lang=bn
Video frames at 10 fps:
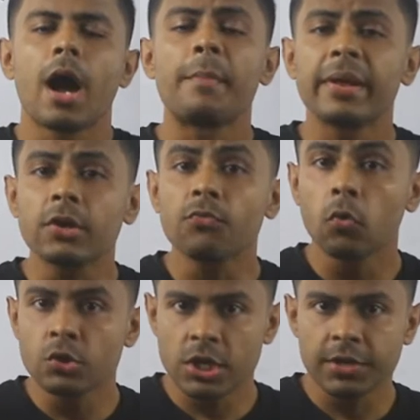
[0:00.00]
আমরা এখন
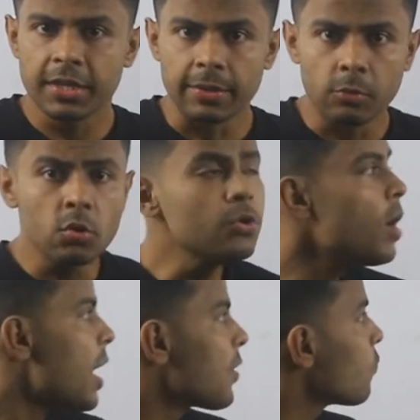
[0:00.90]
ফ্লোচার্ট দেখব
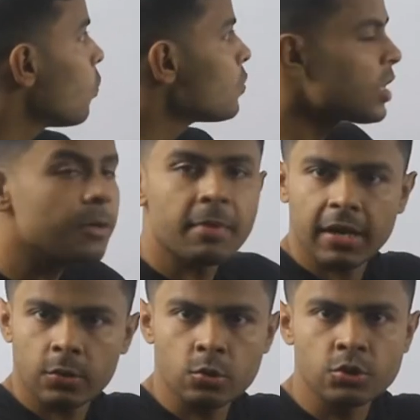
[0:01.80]
আর ফ্লোচার্ট
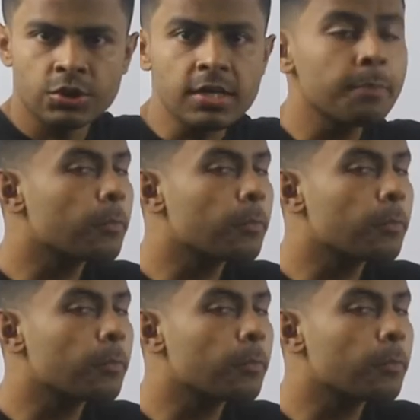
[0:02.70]
মানে হচ্ছে